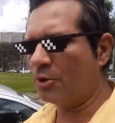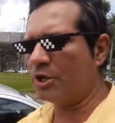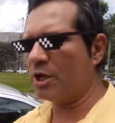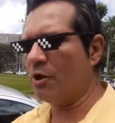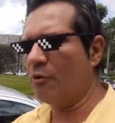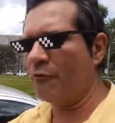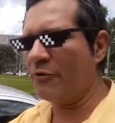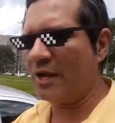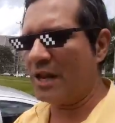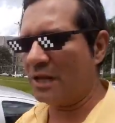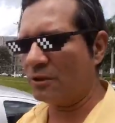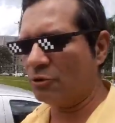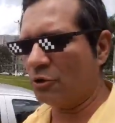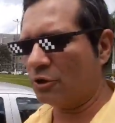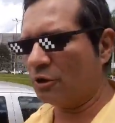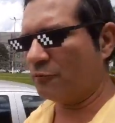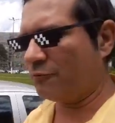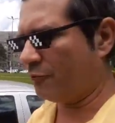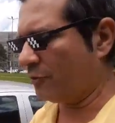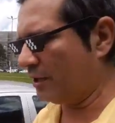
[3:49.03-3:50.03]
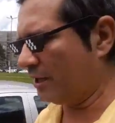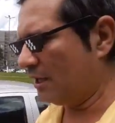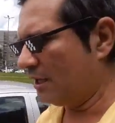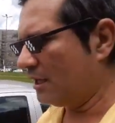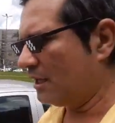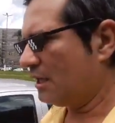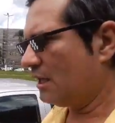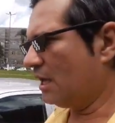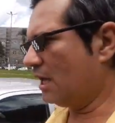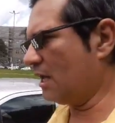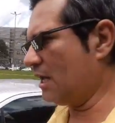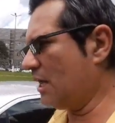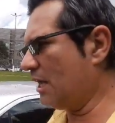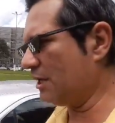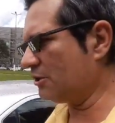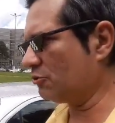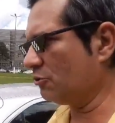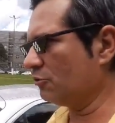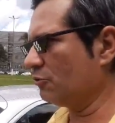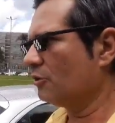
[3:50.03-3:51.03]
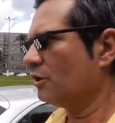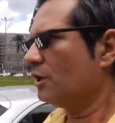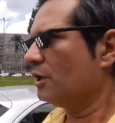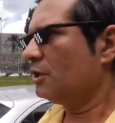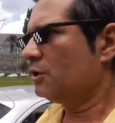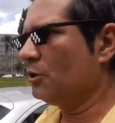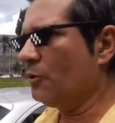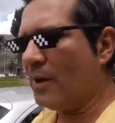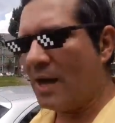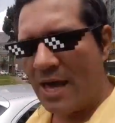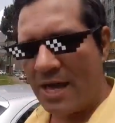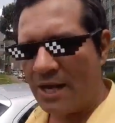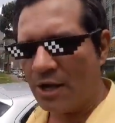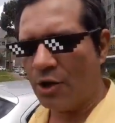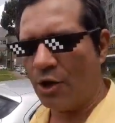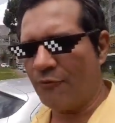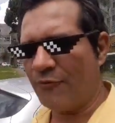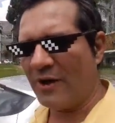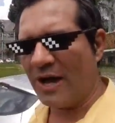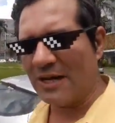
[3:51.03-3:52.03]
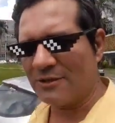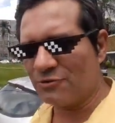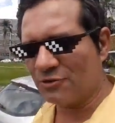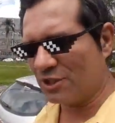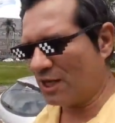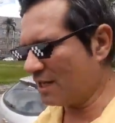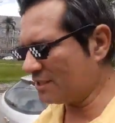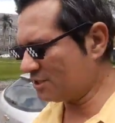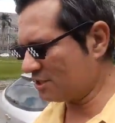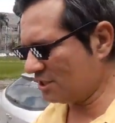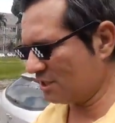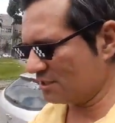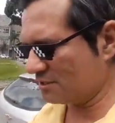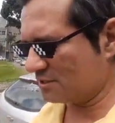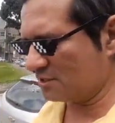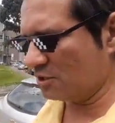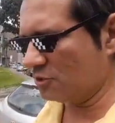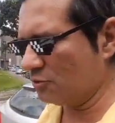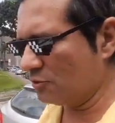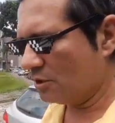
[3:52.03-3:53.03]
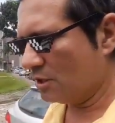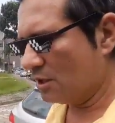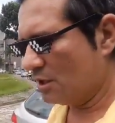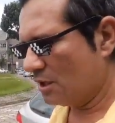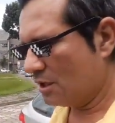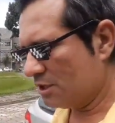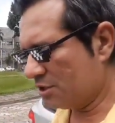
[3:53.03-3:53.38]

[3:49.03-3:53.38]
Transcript: porque um vereador que foi eleito não era novato, já tinha sido,